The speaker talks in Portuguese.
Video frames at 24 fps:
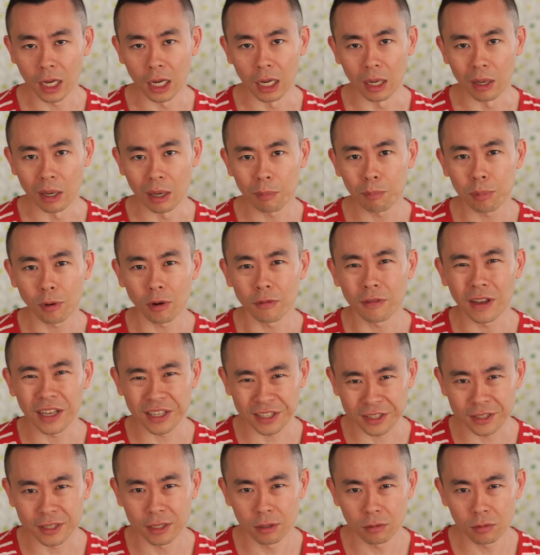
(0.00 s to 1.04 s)
a
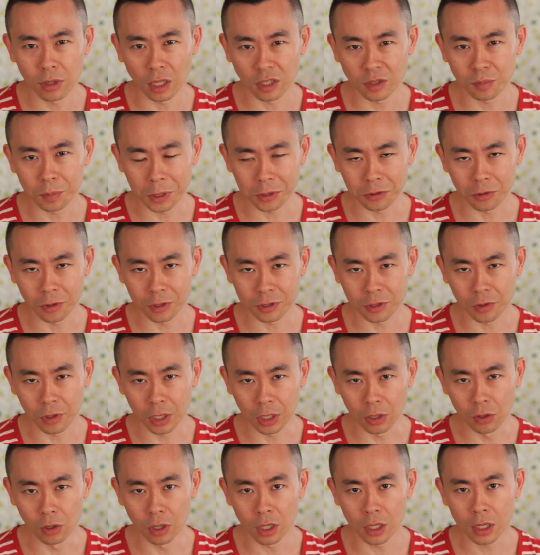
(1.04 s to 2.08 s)
aprovação das pessoas ao
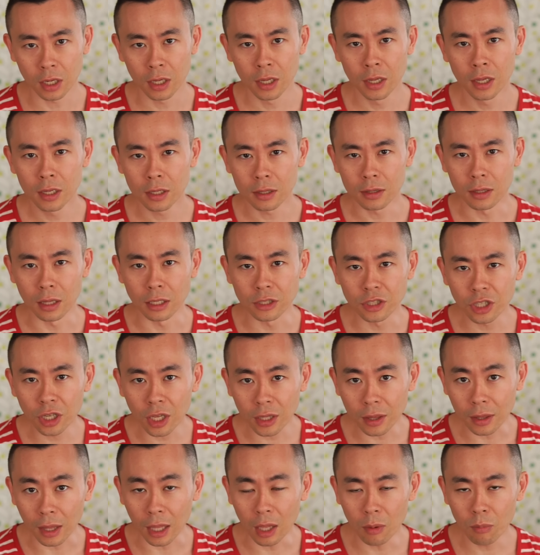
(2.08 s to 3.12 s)
redor,
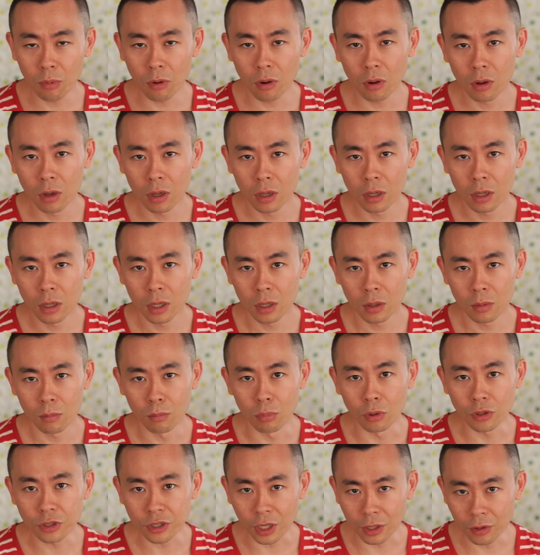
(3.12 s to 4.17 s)
dedique tempo
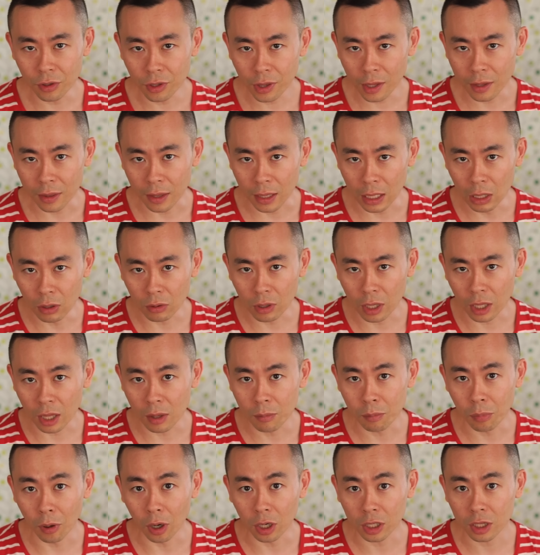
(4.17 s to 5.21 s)
buscando entender o que,
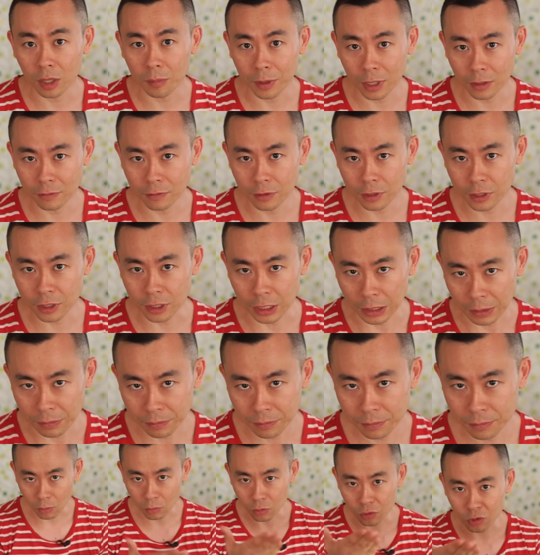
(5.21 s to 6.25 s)
que importa para você.
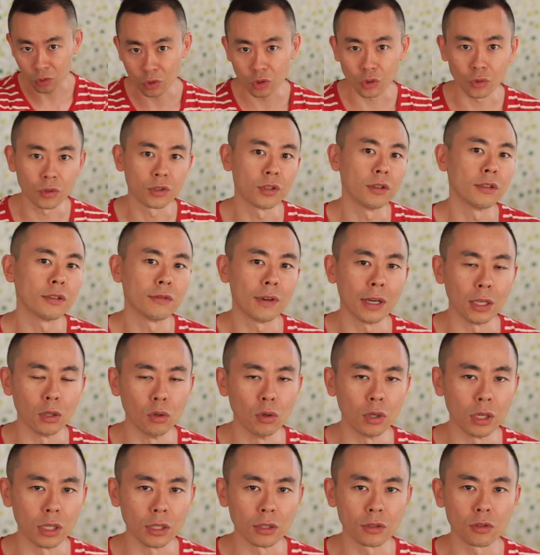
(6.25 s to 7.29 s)
Consulte os seus
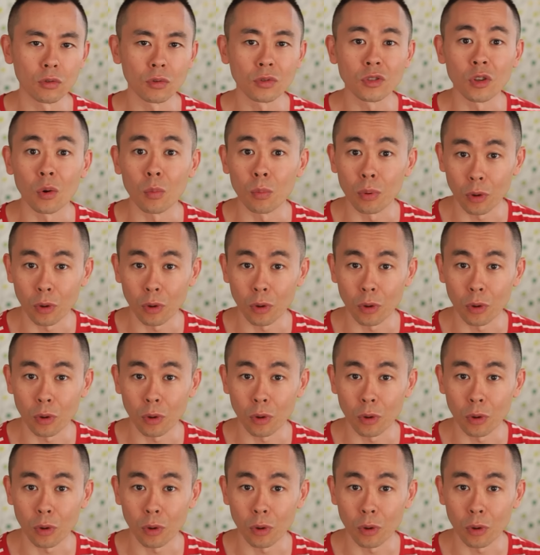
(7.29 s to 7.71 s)
valores, o seu